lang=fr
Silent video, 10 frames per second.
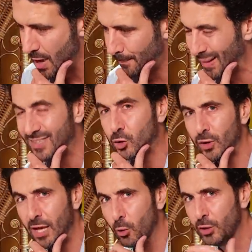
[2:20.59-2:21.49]
Max
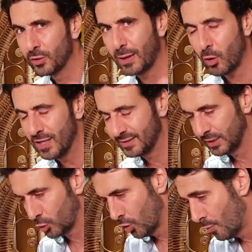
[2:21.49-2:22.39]
Gonalon est notamment
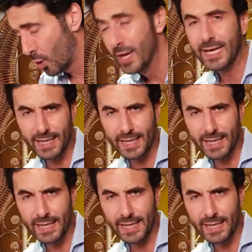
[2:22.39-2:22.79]
laissé sur le banc.